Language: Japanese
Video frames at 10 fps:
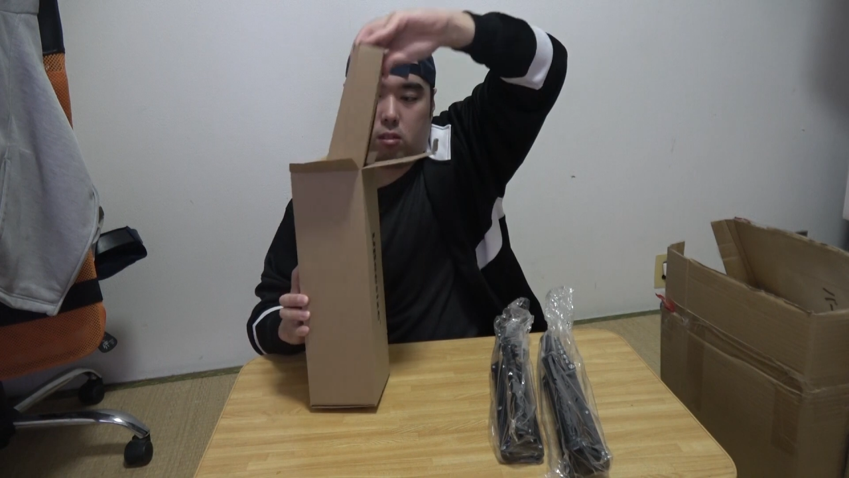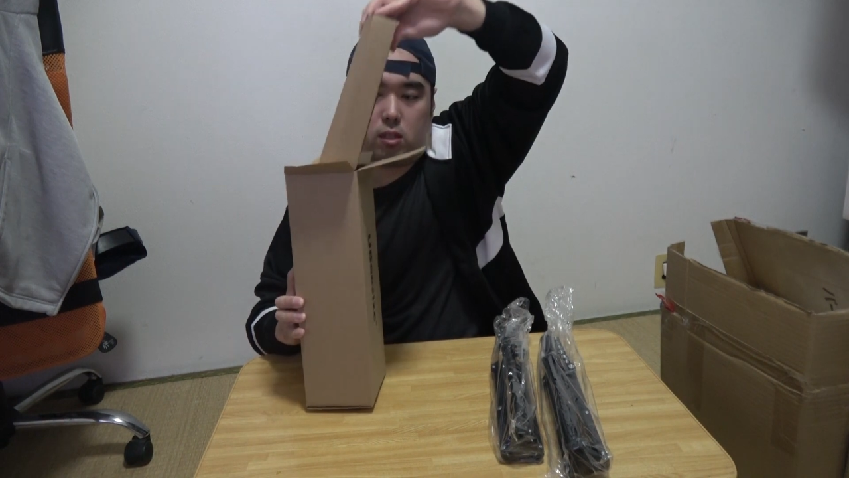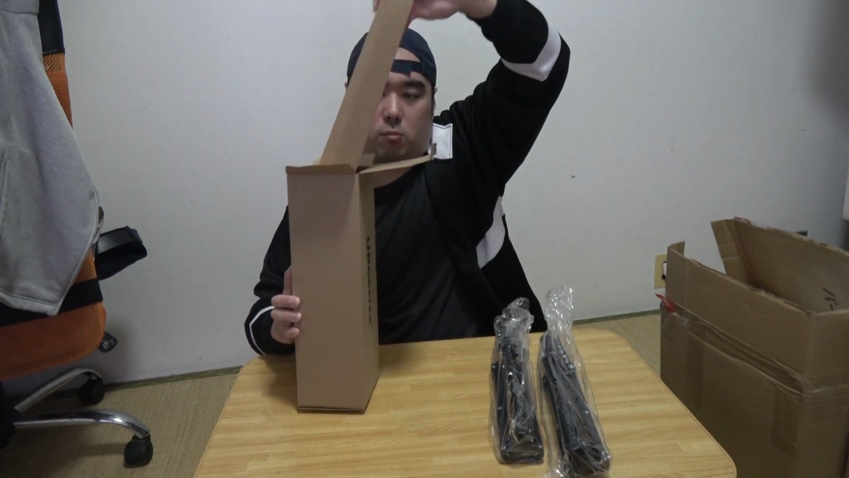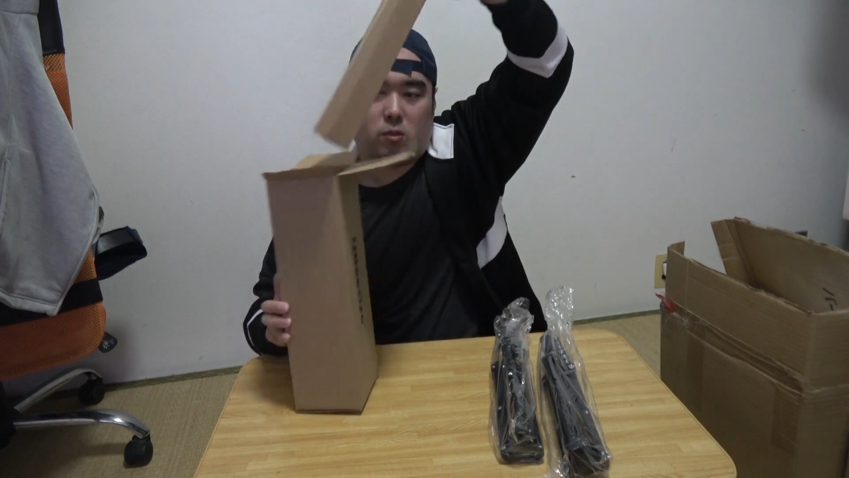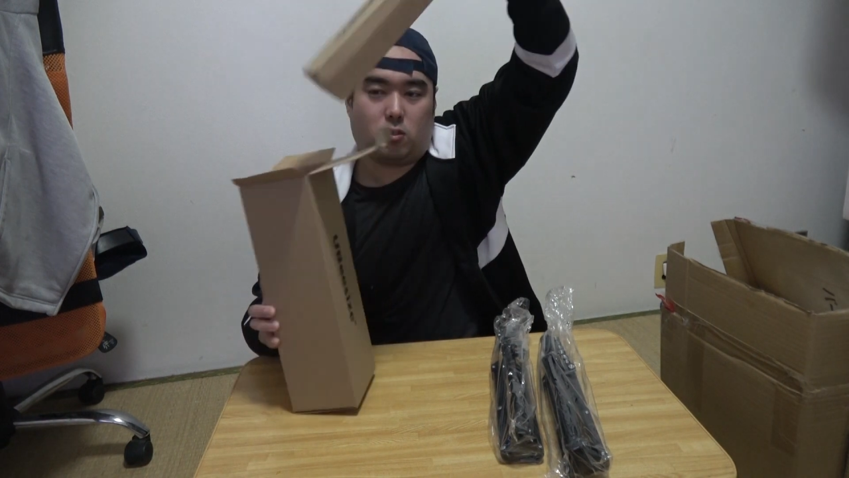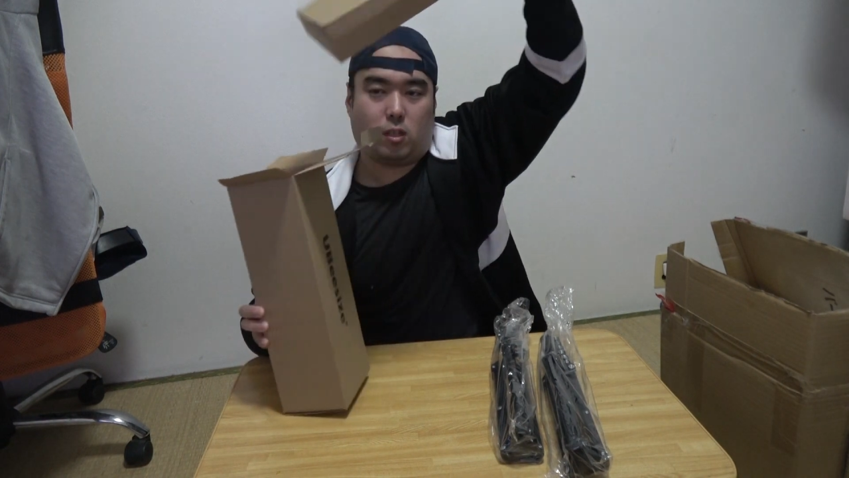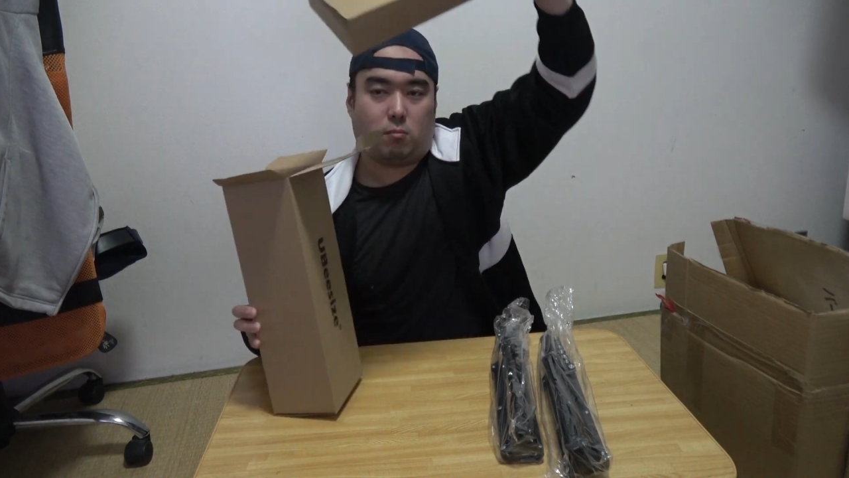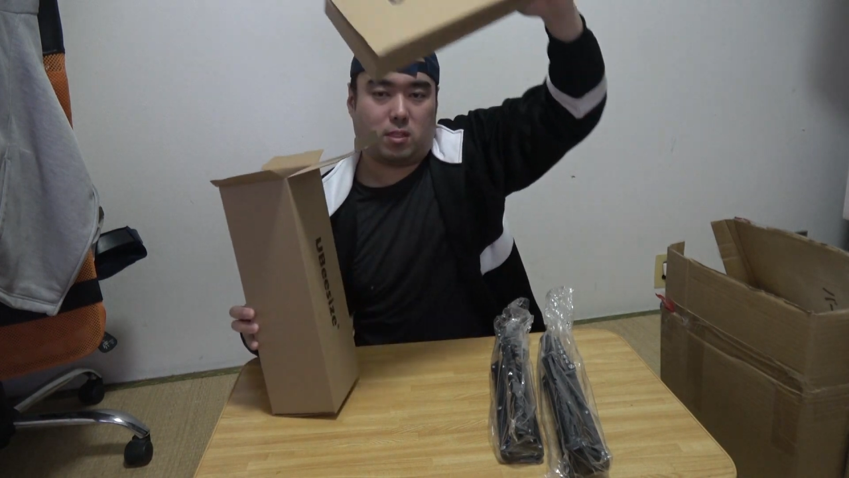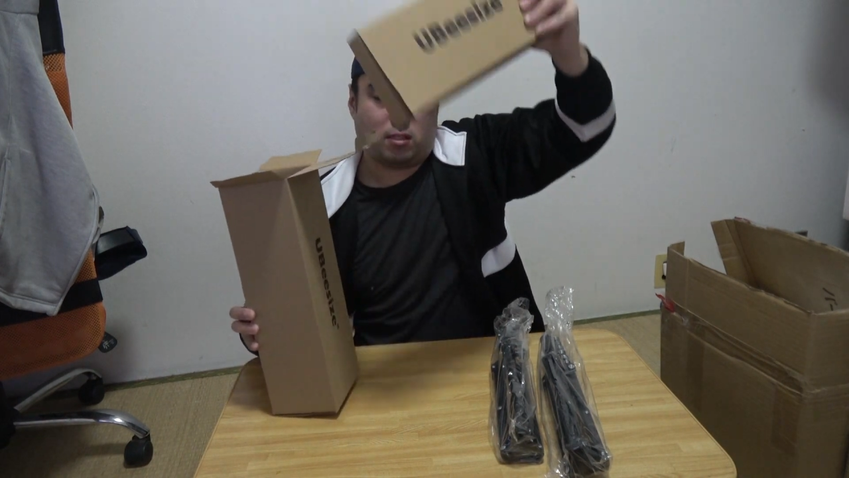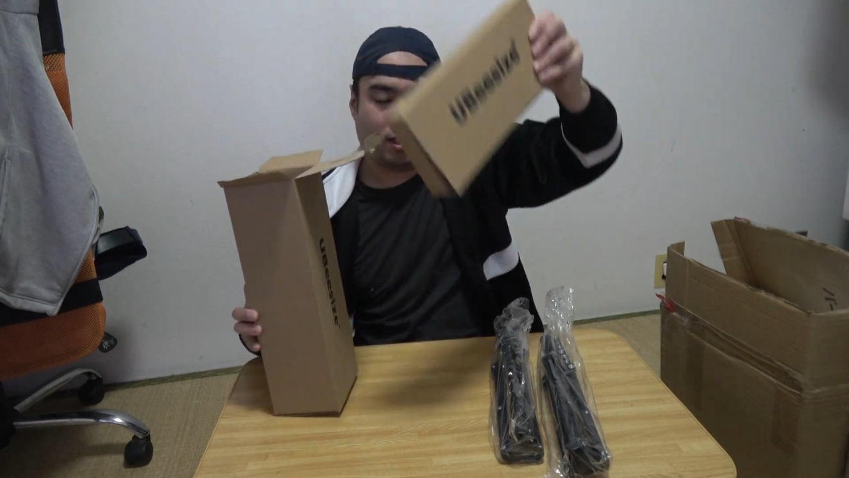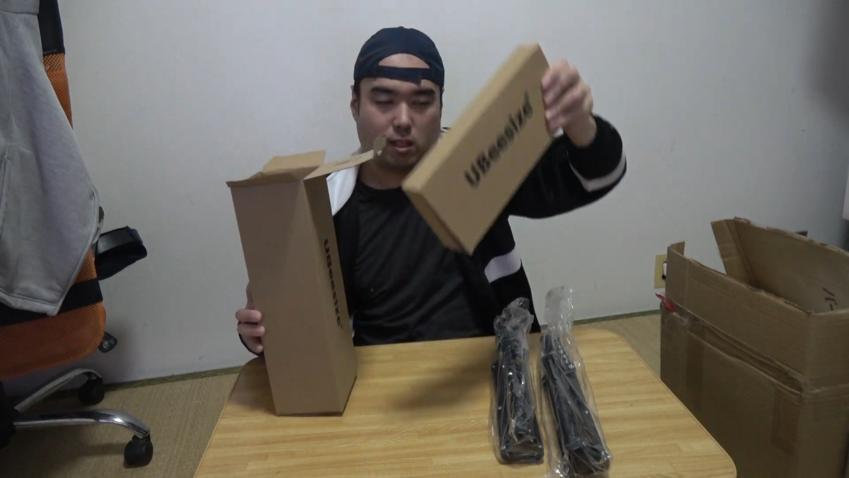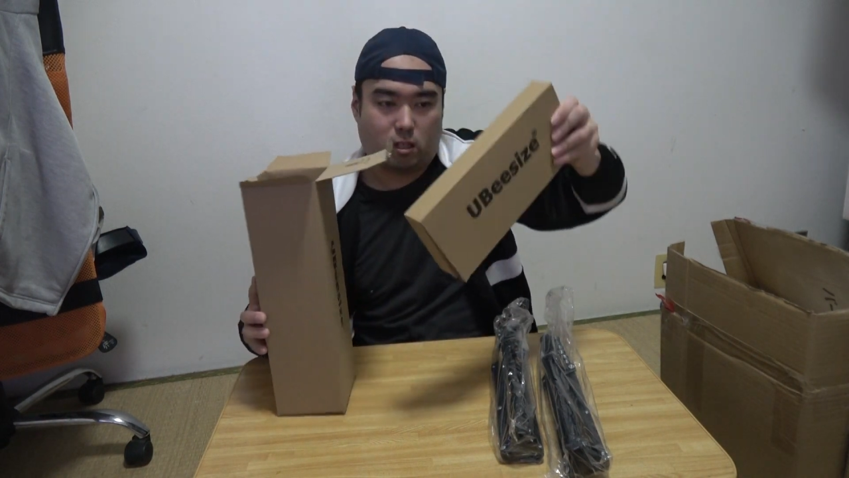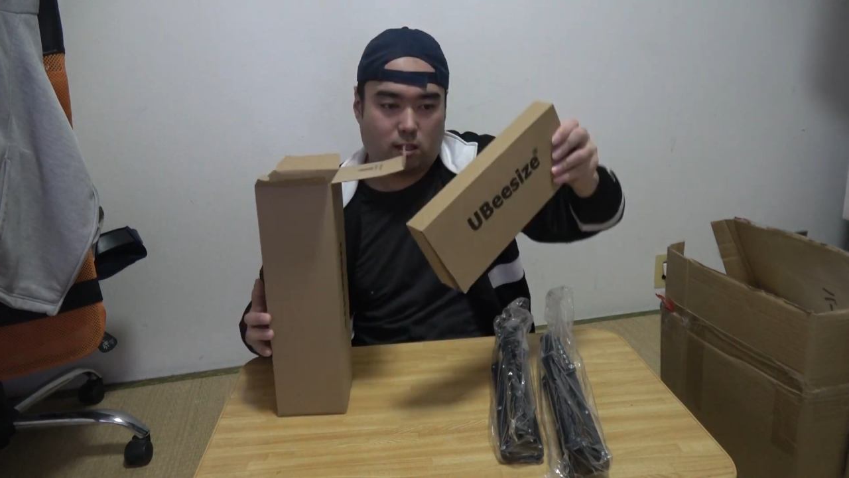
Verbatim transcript: ういったものになりますね